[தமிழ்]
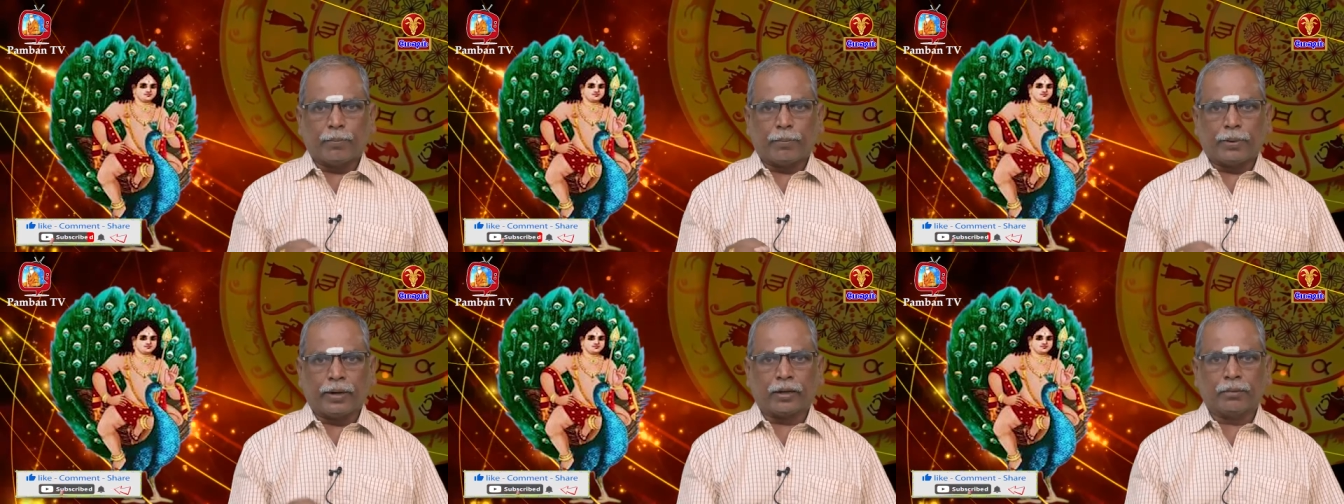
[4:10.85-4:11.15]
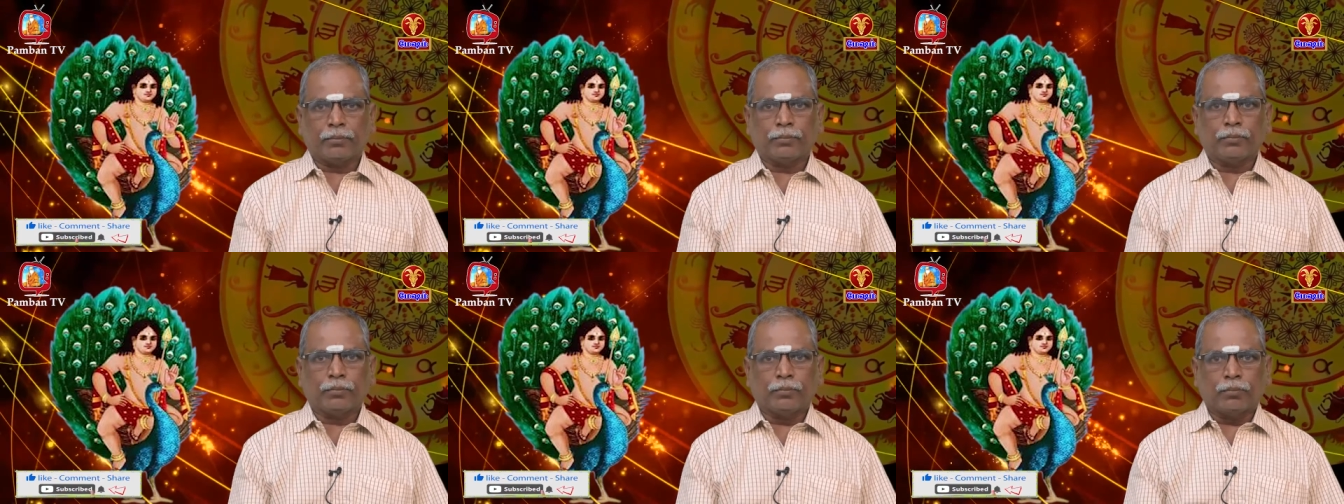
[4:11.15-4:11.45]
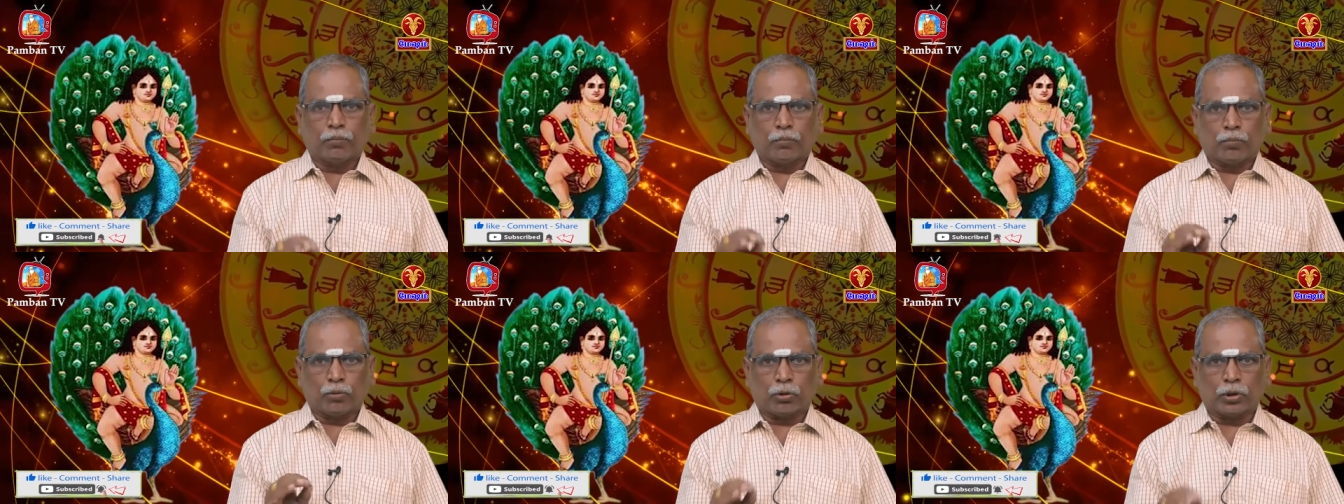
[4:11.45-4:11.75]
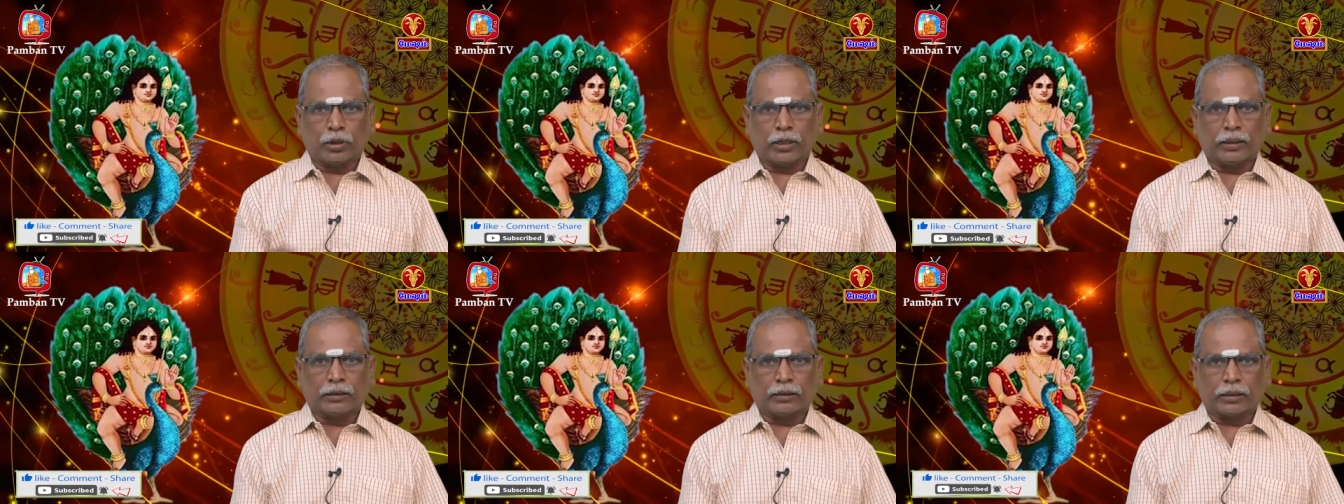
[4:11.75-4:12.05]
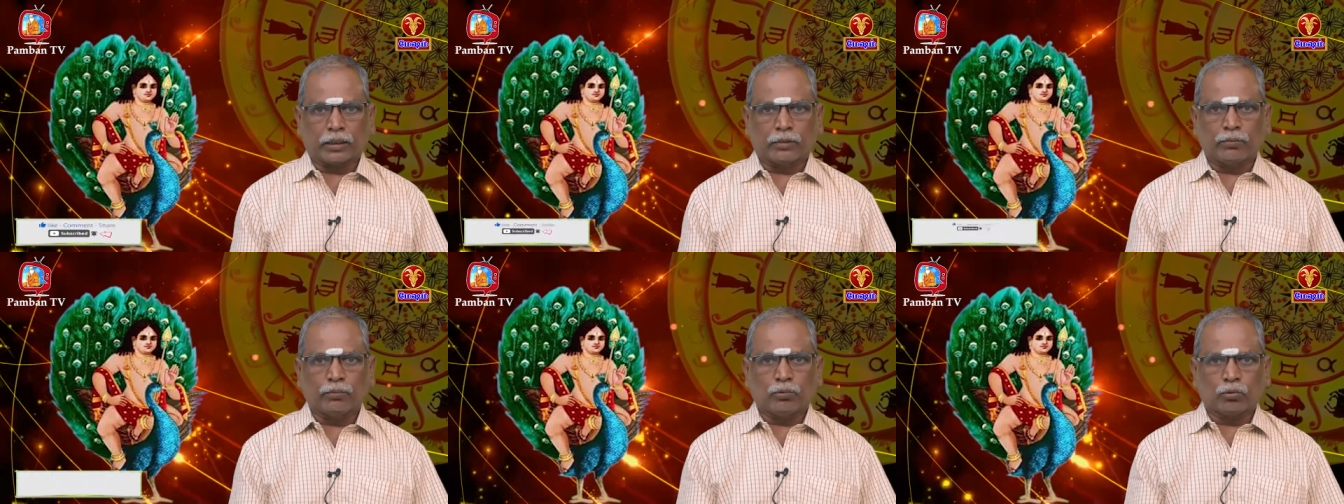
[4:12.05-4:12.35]
பணம்
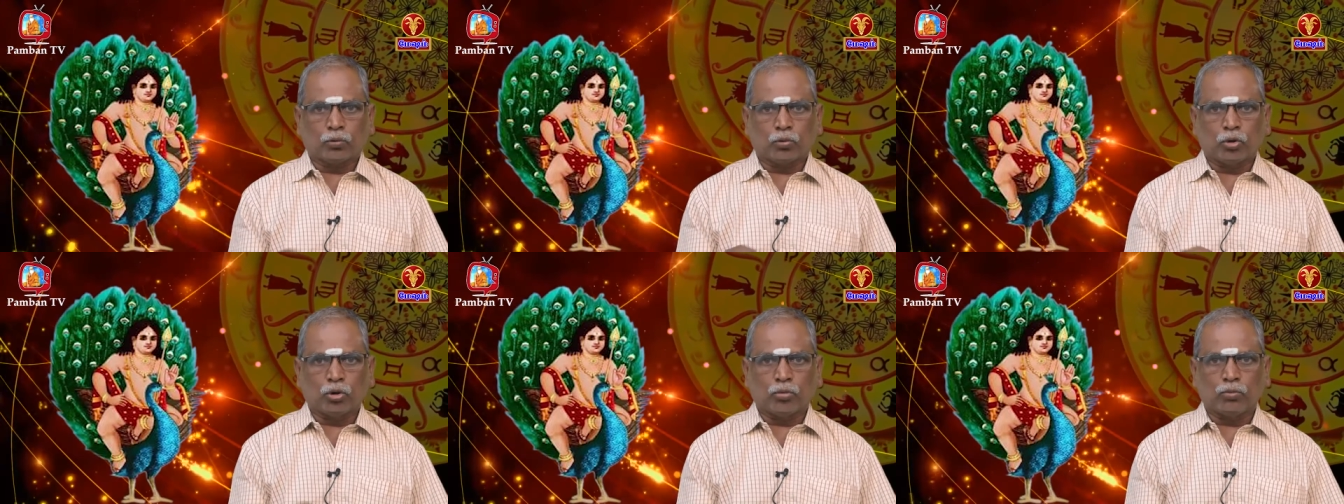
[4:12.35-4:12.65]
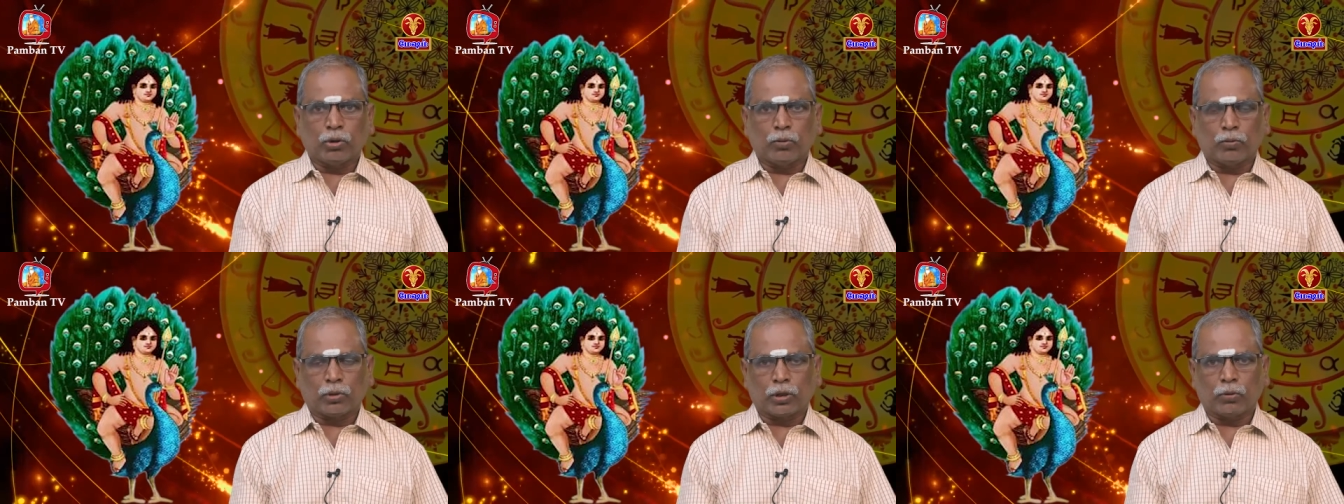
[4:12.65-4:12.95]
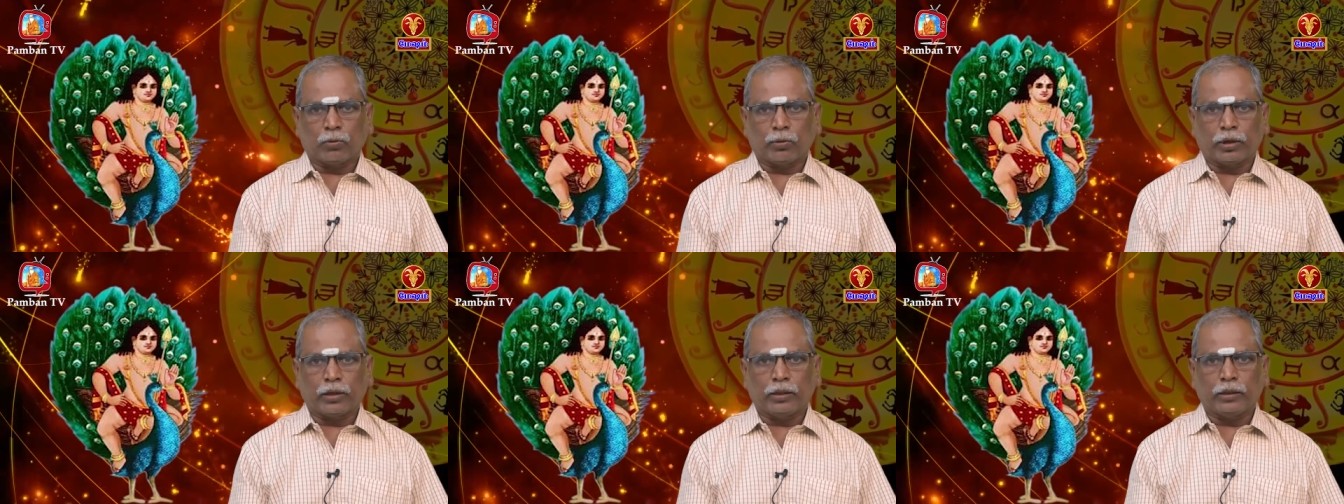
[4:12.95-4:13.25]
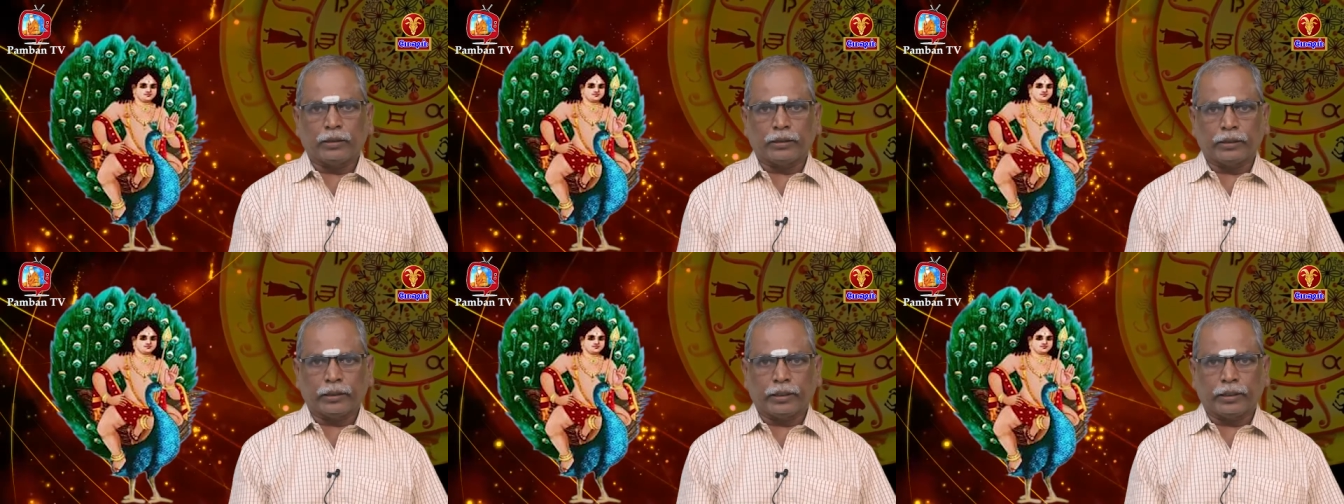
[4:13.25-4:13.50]
பொருளாதாரம் குடும்ப உறவுகள்